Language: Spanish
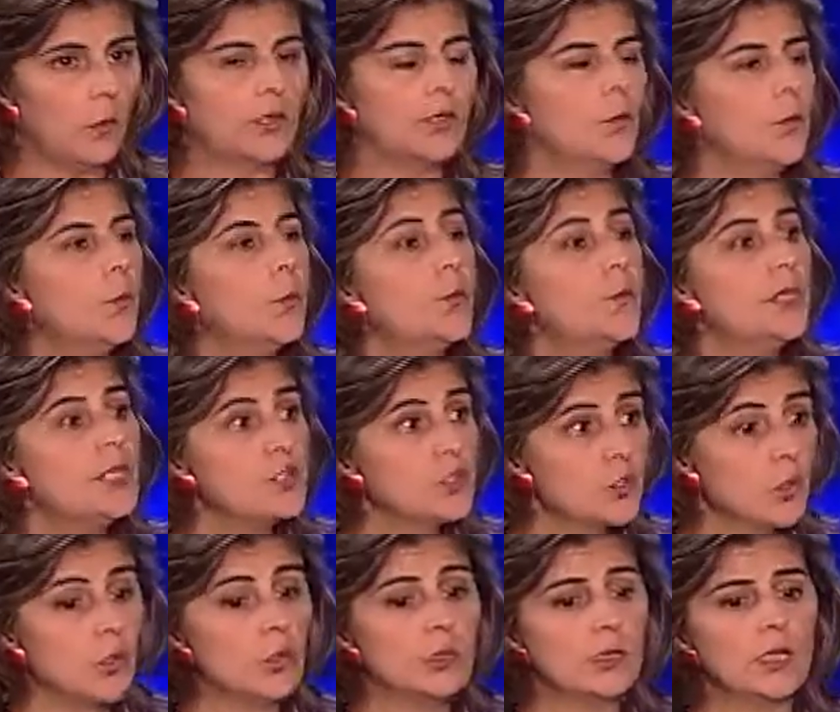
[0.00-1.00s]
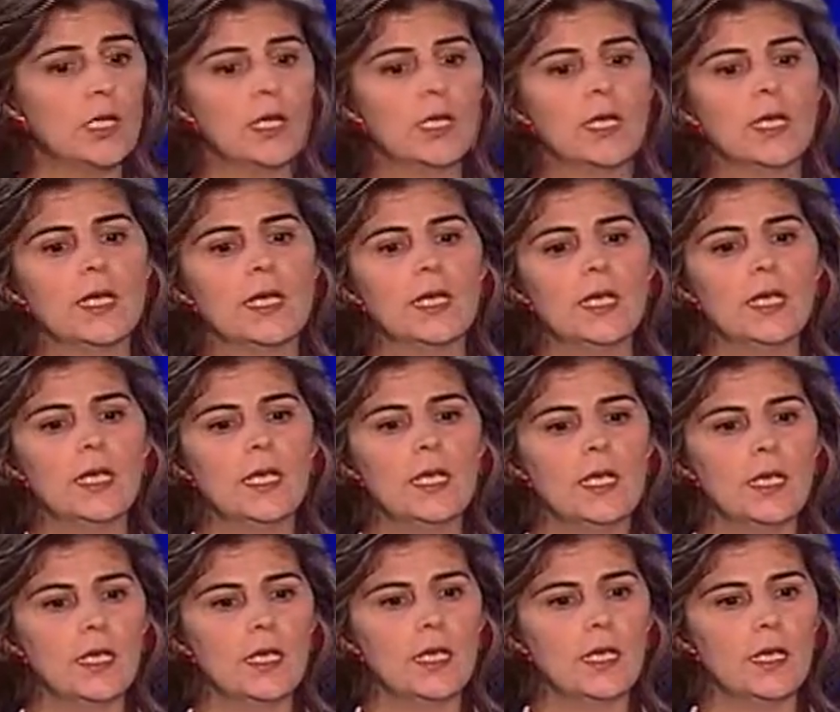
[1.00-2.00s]
que un millón
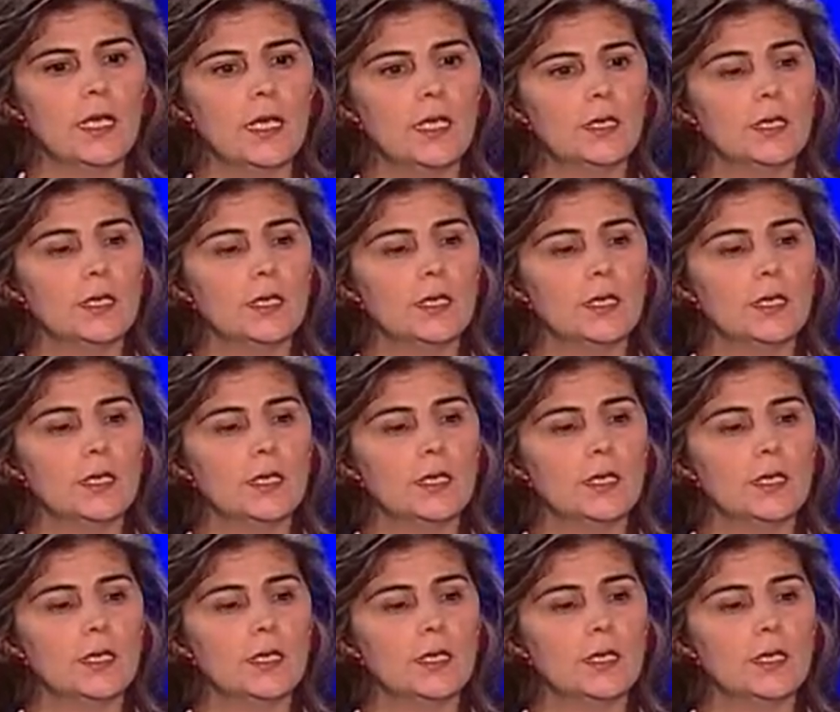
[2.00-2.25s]
eh,